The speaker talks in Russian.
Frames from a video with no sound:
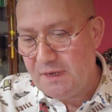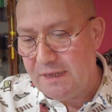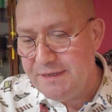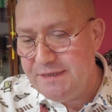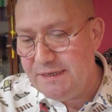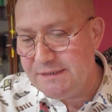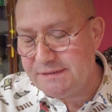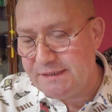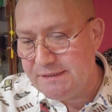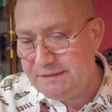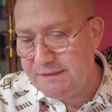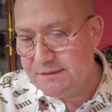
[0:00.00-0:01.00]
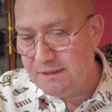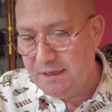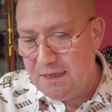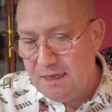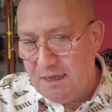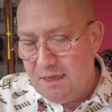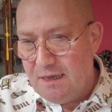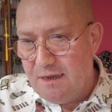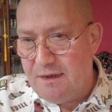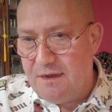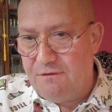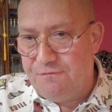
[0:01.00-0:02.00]
есть один
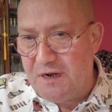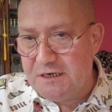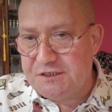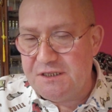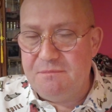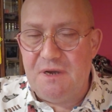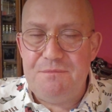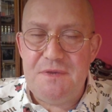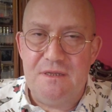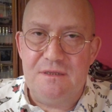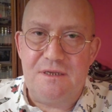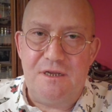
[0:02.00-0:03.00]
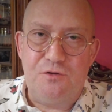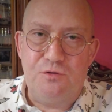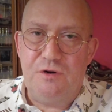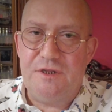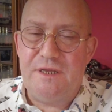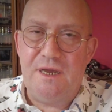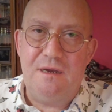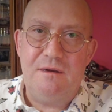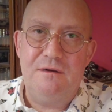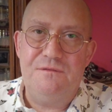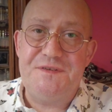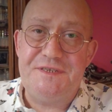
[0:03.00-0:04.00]
а, важный момент, который
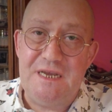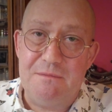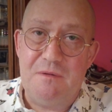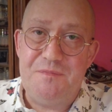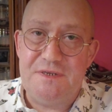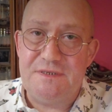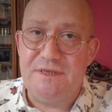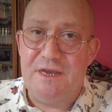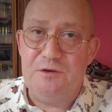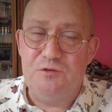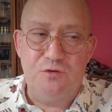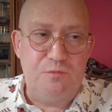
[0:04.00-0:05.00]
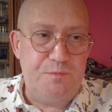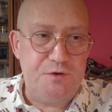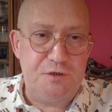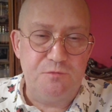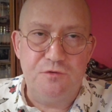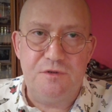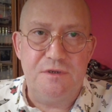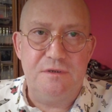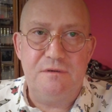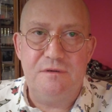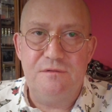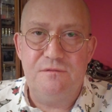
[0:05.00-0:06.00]
я всем объясняю, но
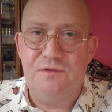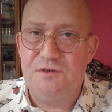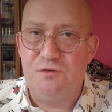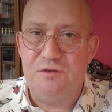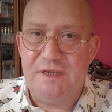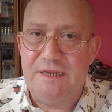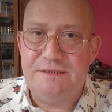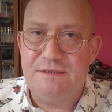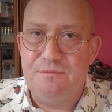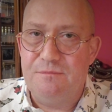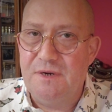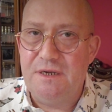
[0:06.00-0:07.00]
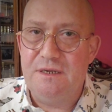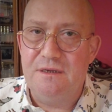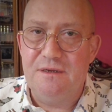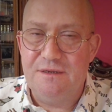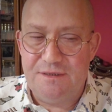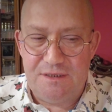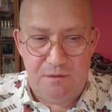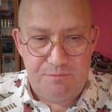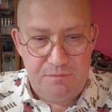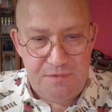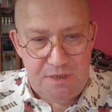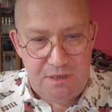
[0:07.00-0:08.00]
почему-то в результате мы не,
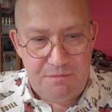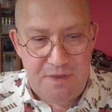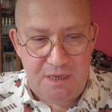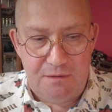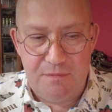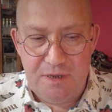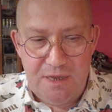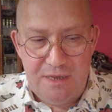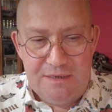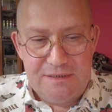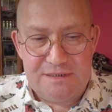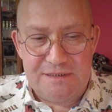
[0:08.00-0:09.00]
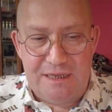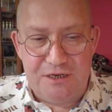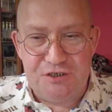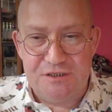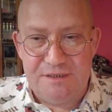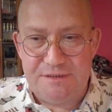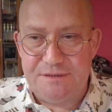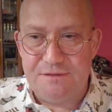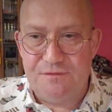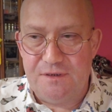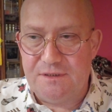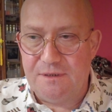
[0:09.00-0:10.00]
не имеем слаженности
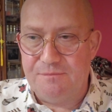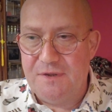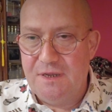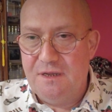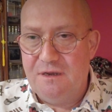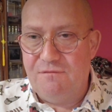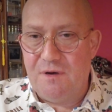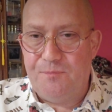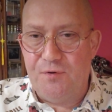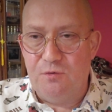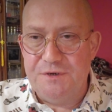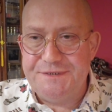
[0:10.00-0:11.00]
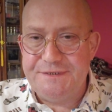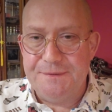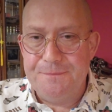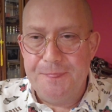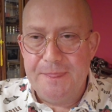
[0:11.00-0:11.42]
в этом вопросе.